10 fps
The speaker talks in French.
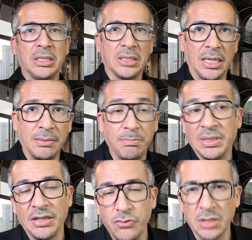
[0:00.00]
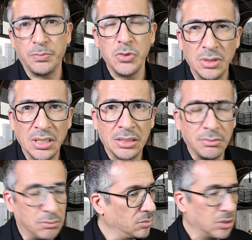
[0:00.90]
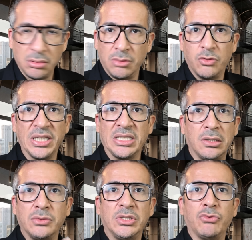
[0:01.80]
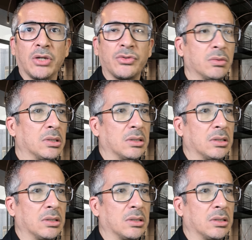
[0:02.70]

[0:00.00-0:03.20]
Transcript: Hein. Mais t'as vu un peu Le mec, il le dit noir sur blanc.